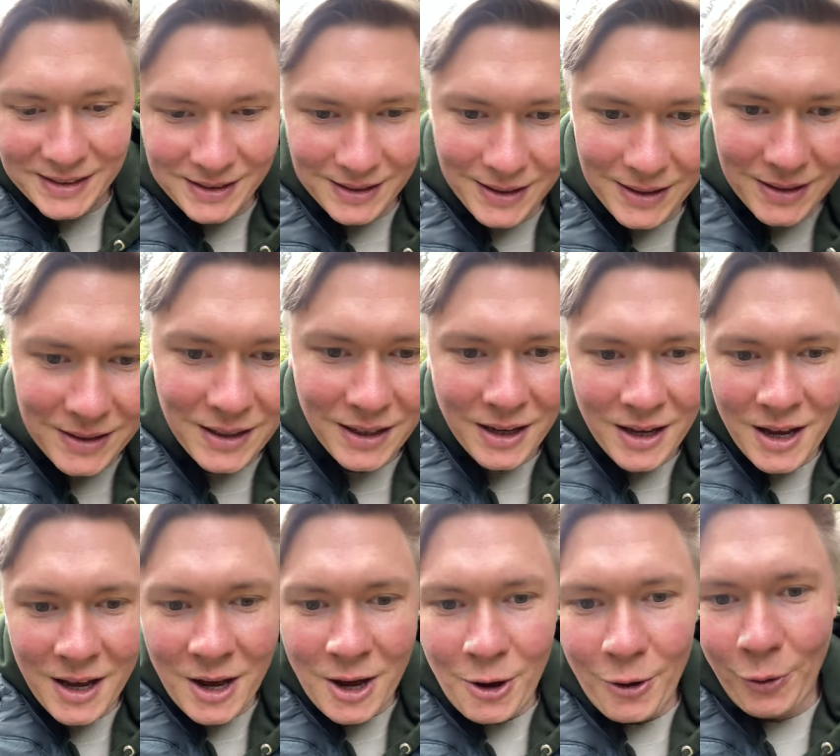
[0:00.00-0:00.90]
sind.
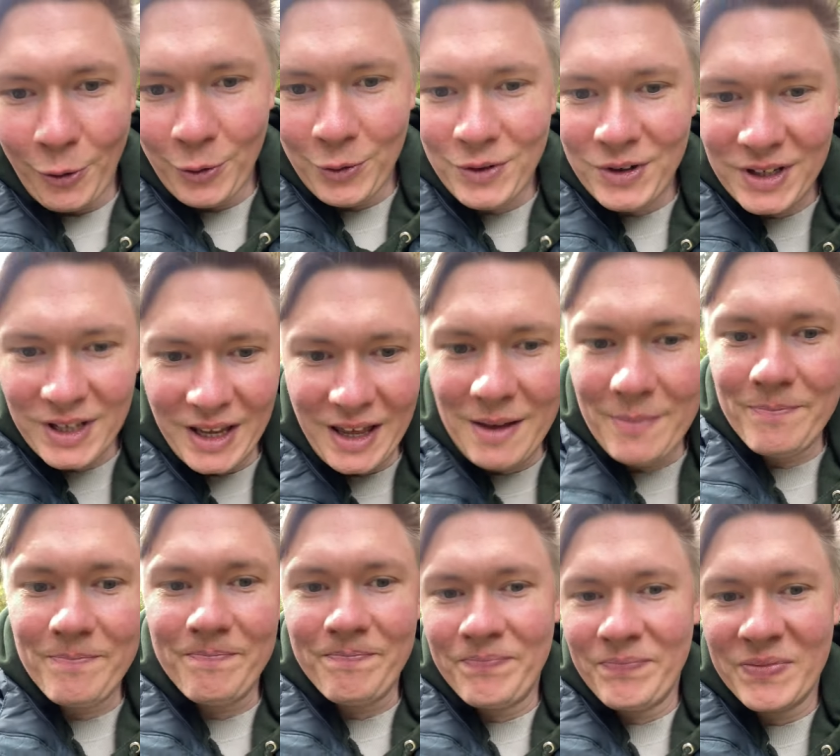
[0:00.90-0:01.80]
Und
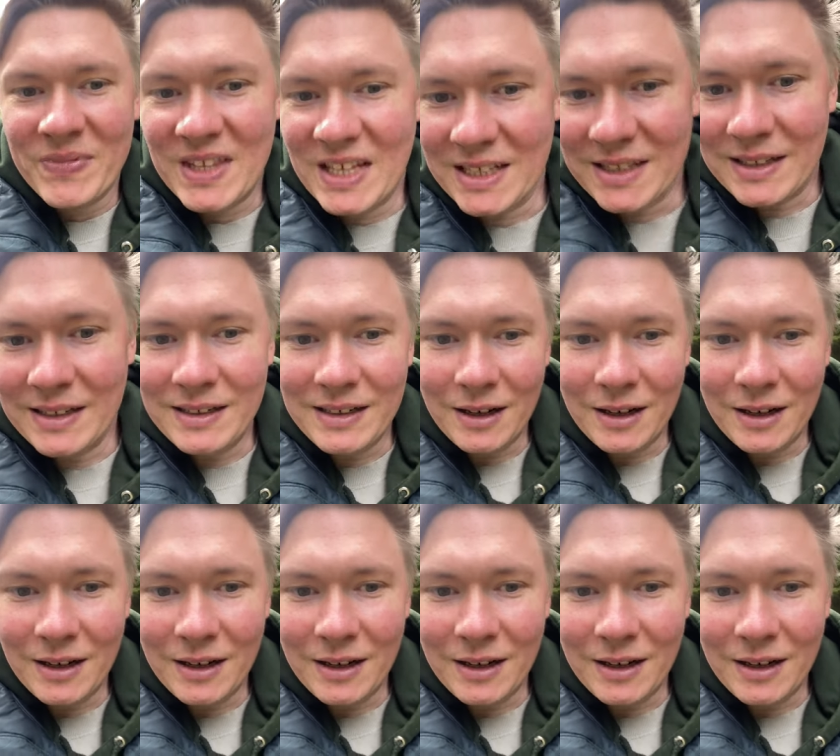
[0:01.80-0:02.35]
eben, das sind